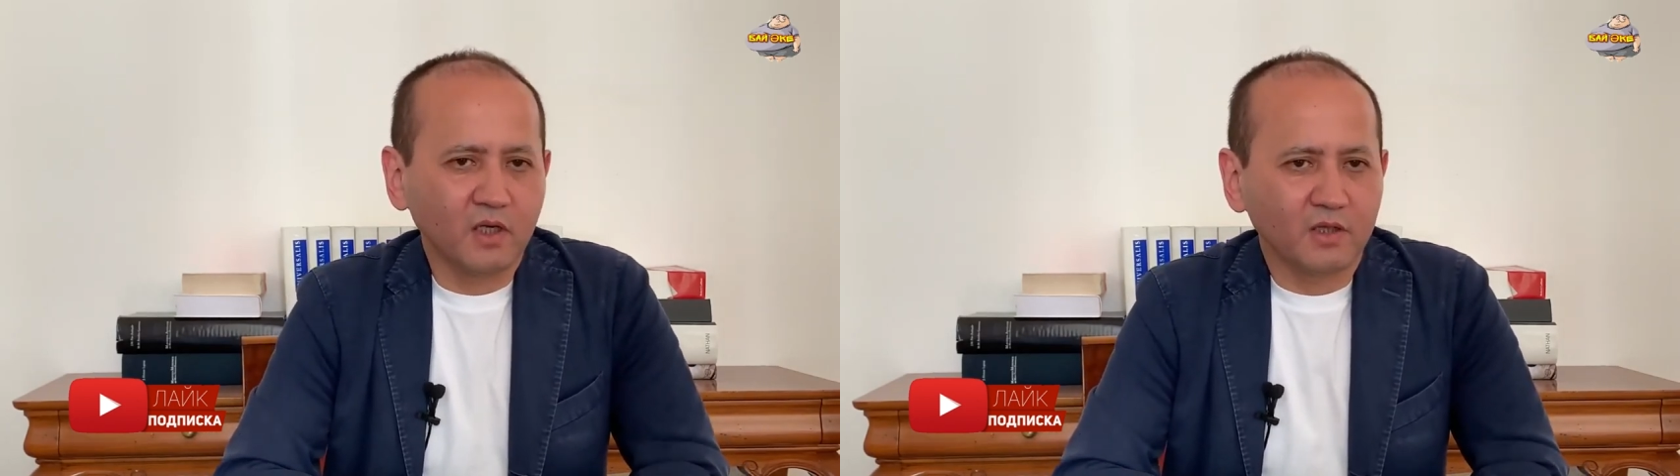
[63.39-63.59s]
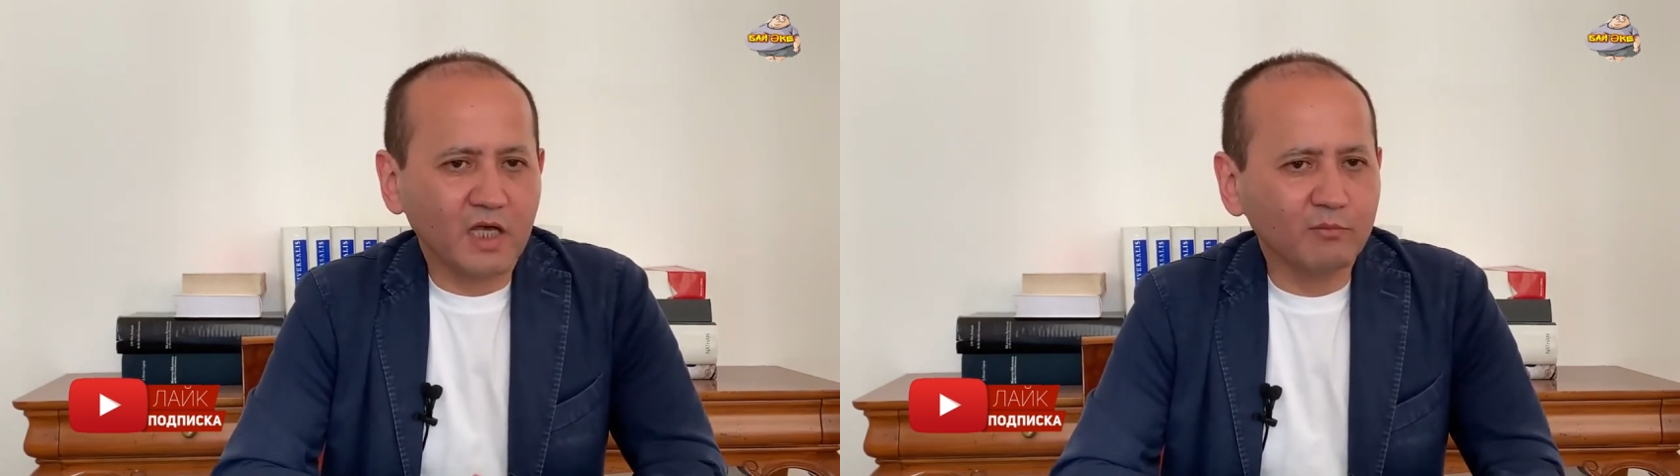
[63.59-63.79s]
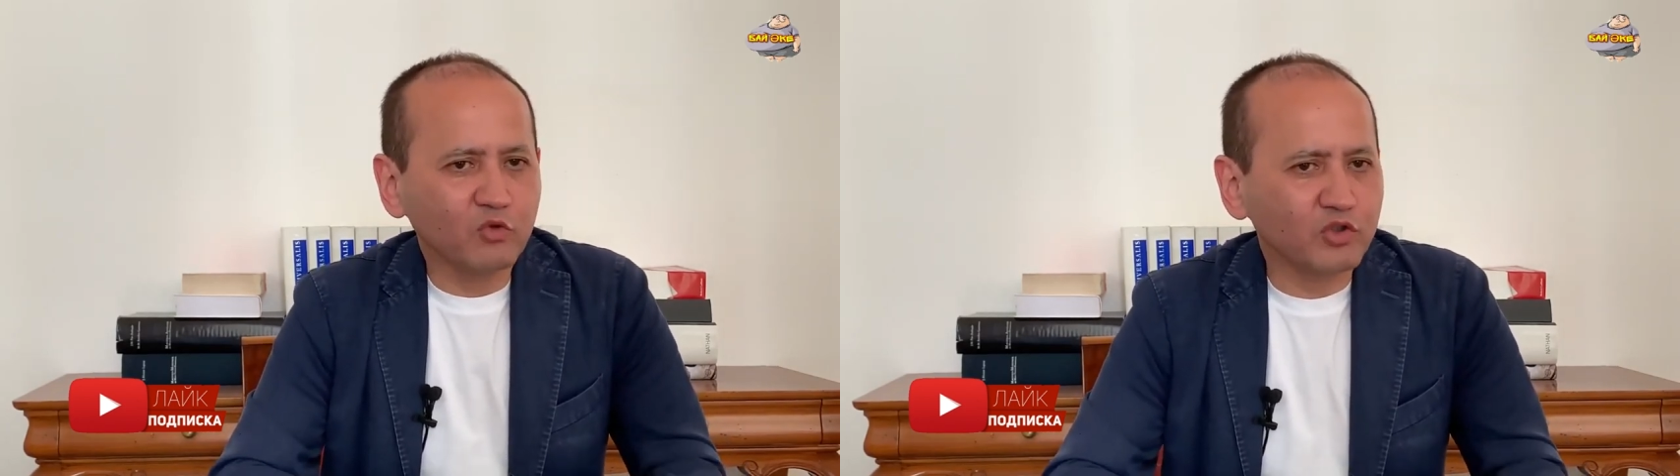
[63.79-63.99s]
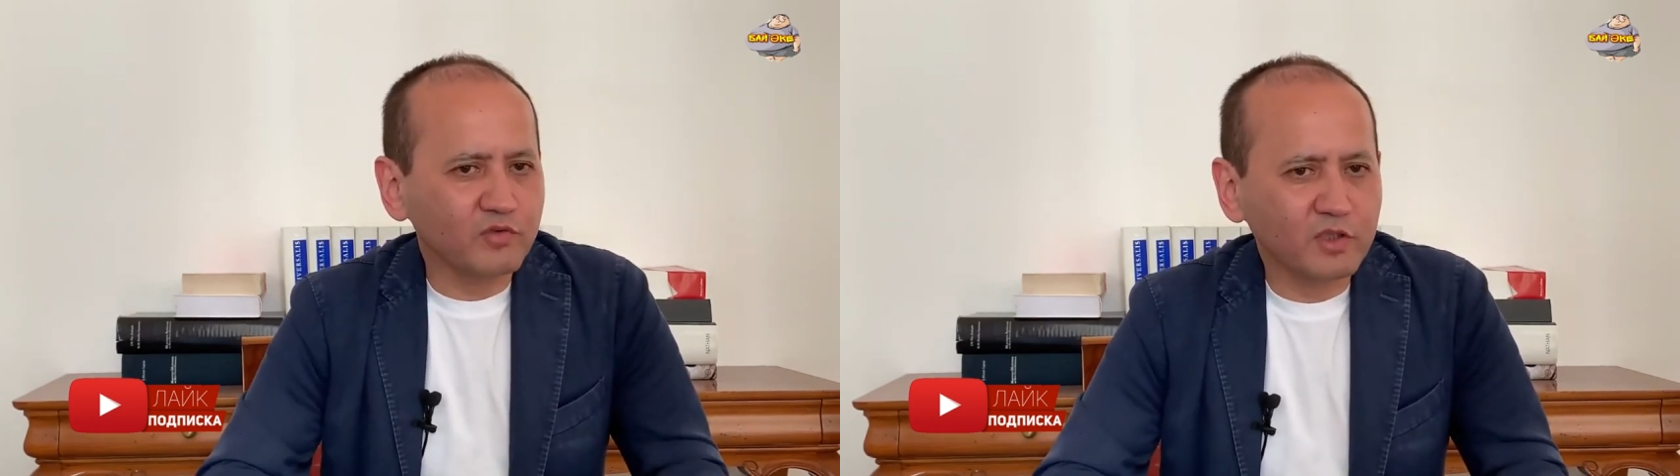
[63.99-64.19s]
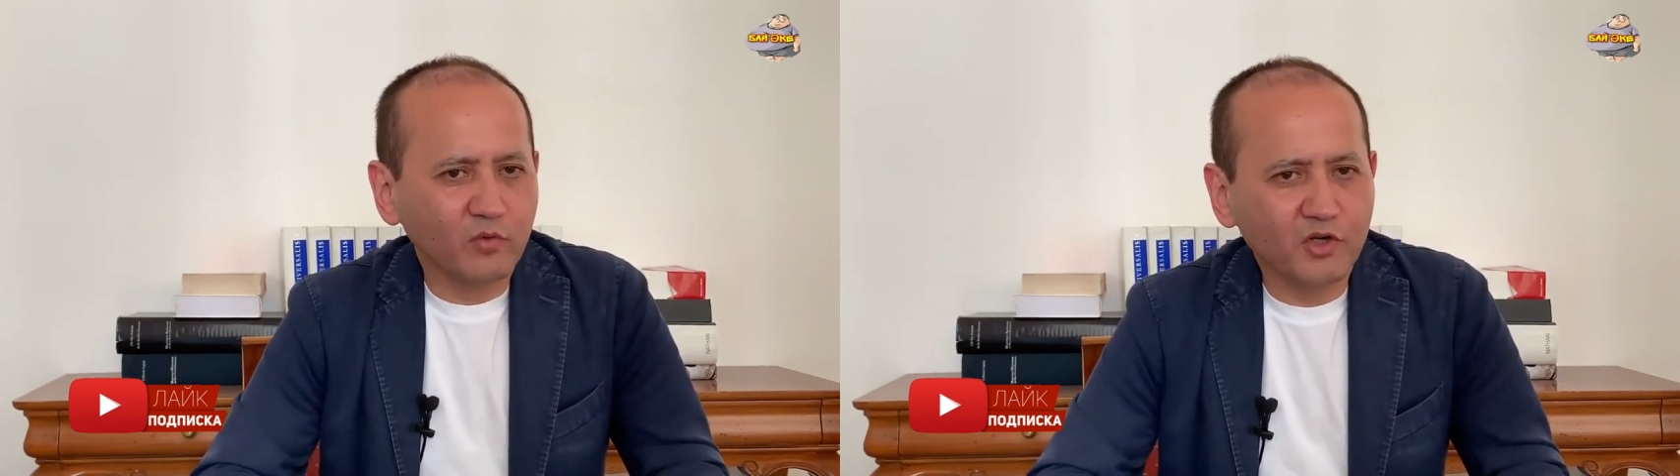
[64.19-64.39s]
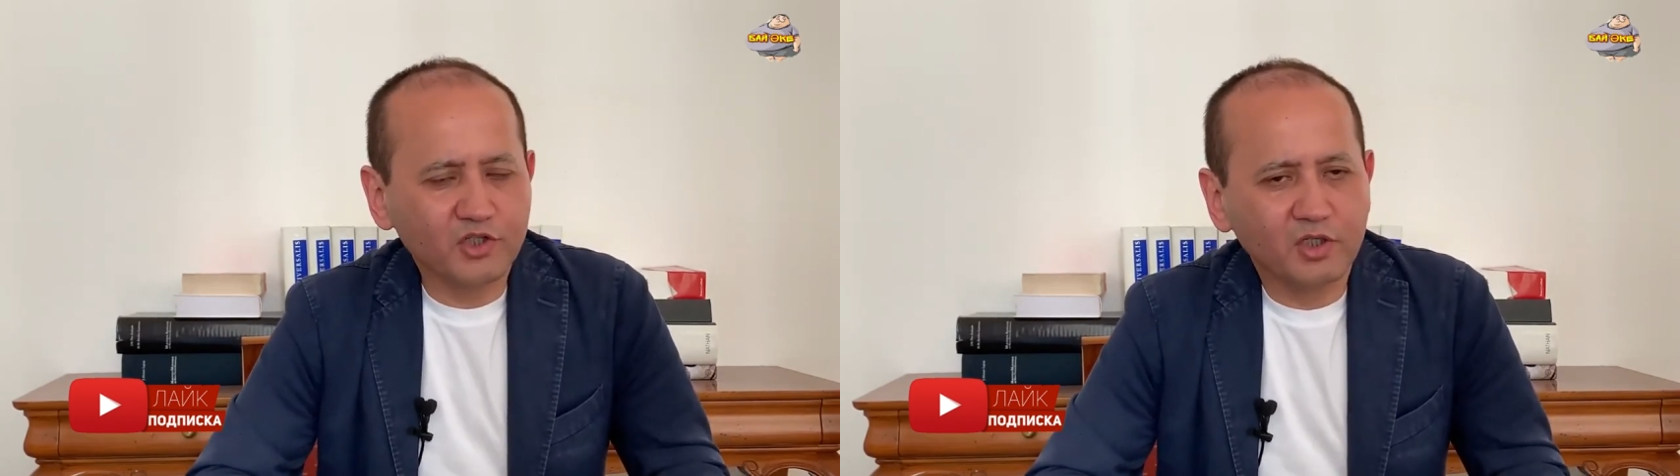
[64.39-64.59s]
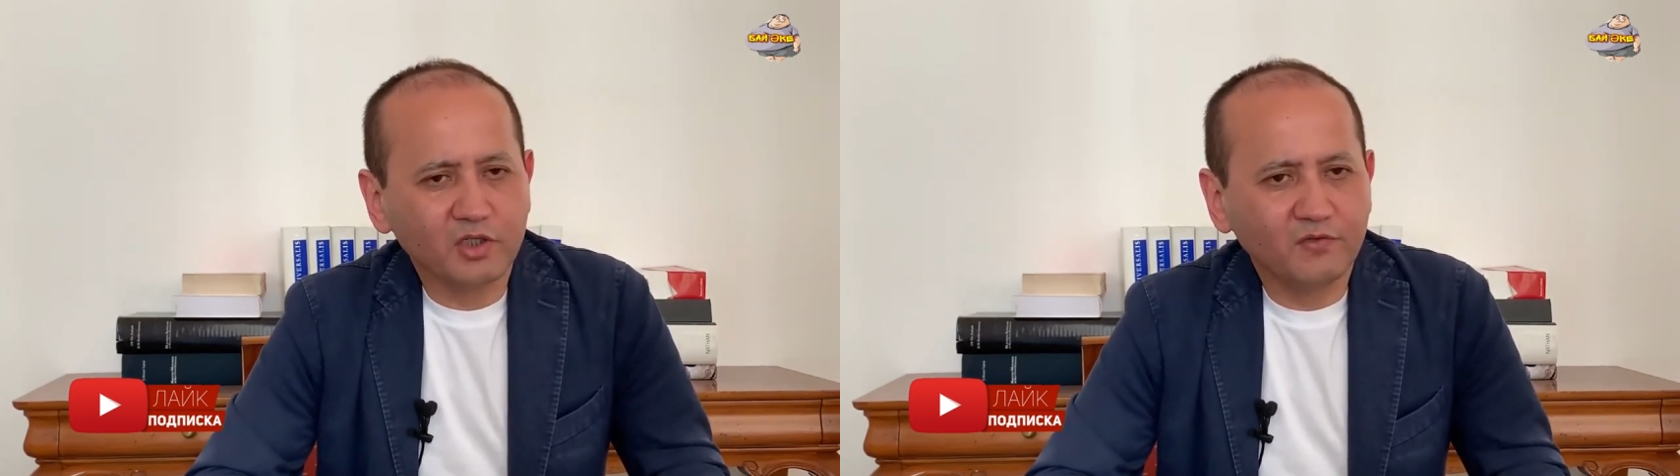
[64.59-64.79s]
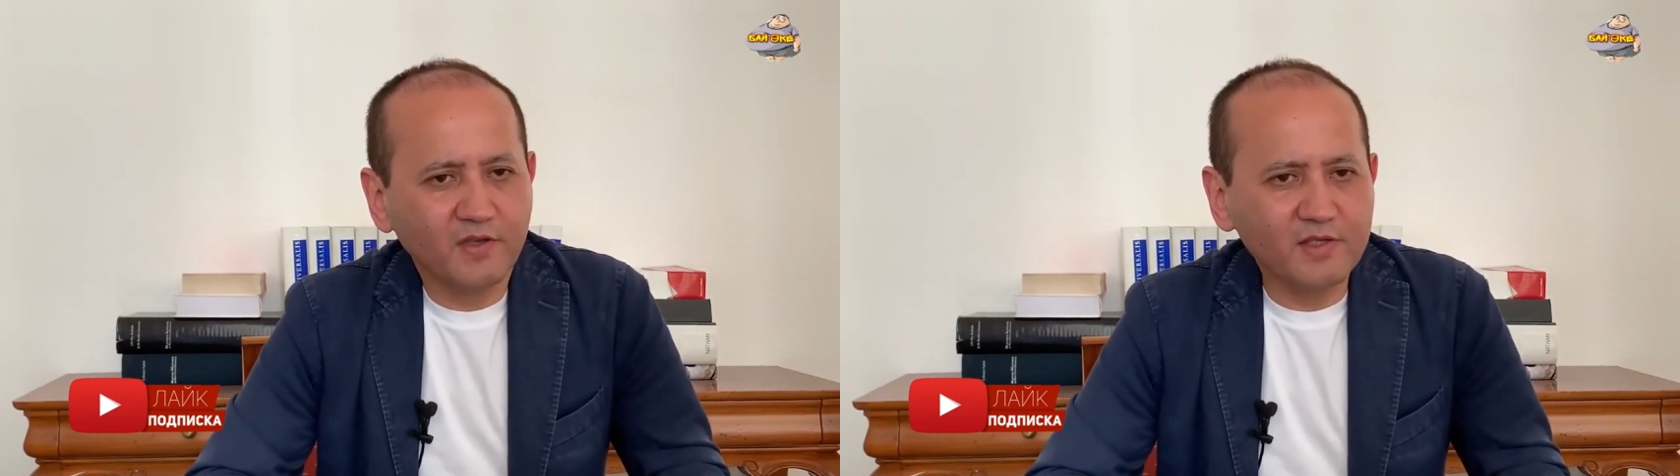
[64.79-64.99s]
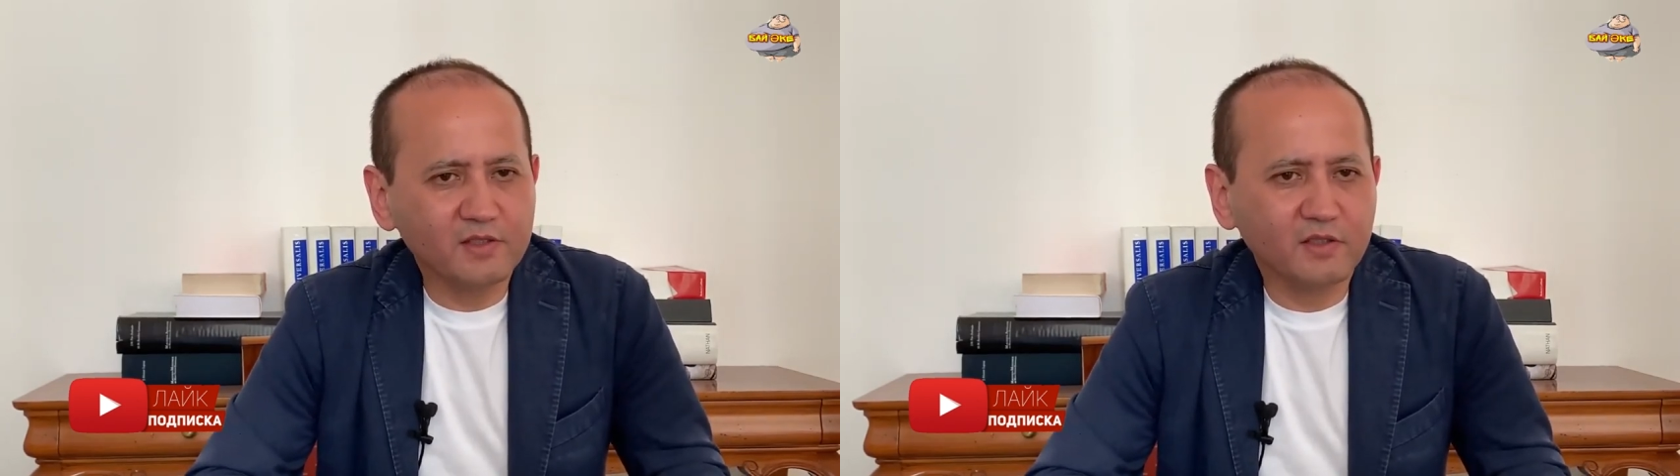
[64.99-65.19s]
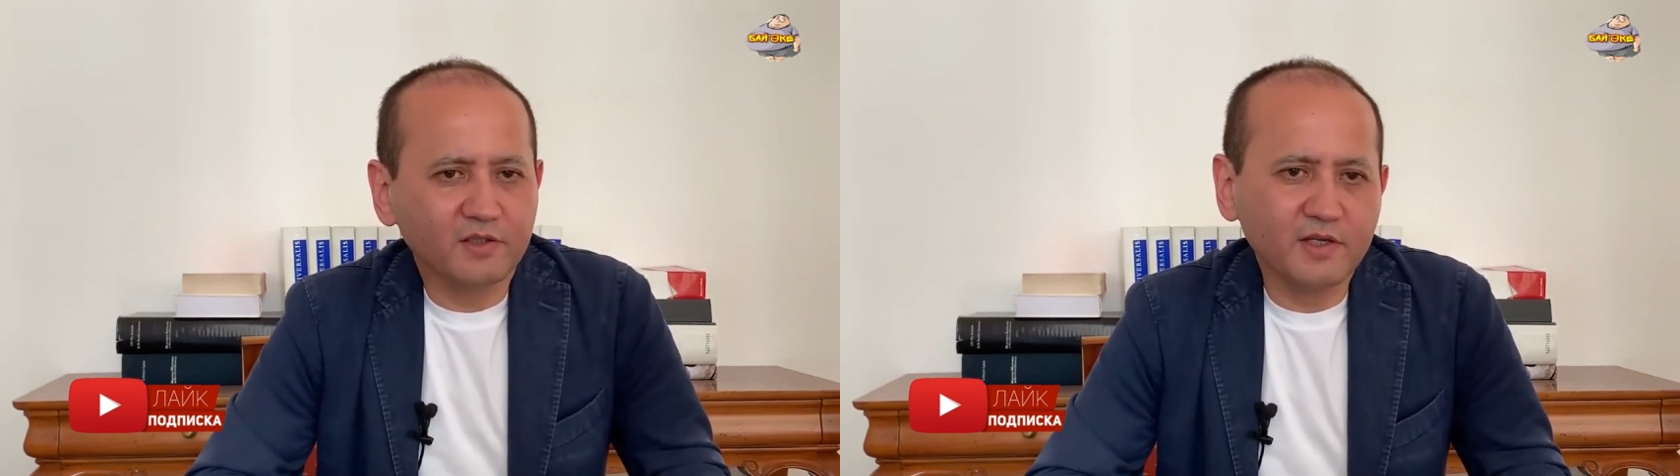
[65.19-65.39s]
нам нужно всего лишь
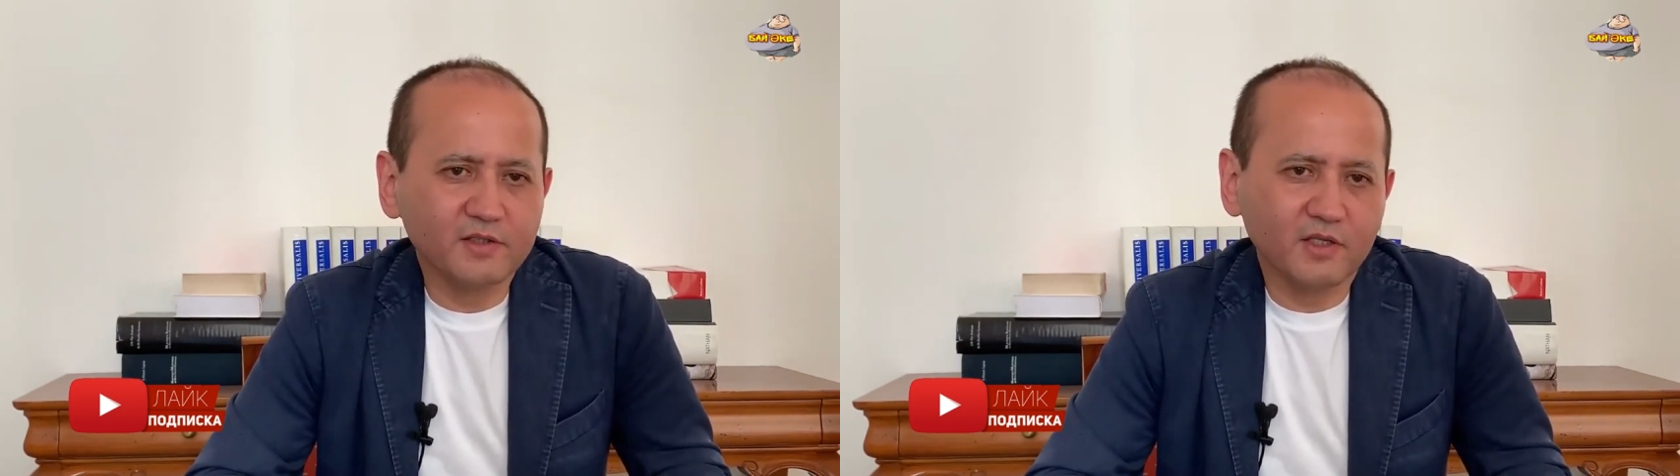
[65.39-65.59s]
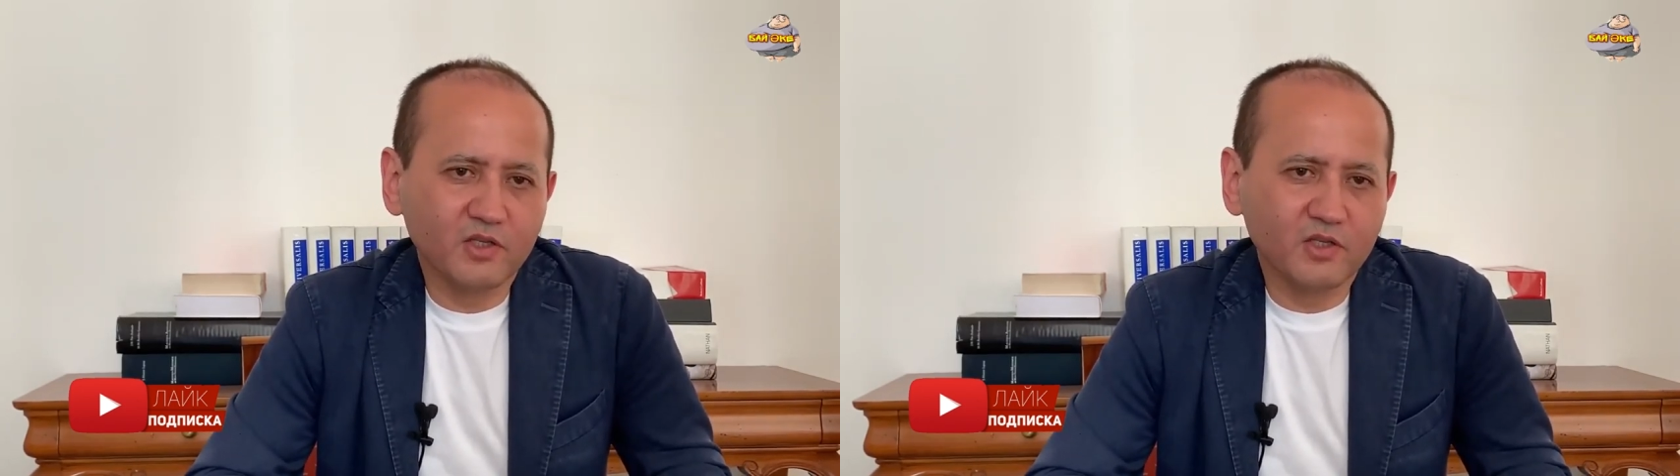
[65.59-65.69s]
200-300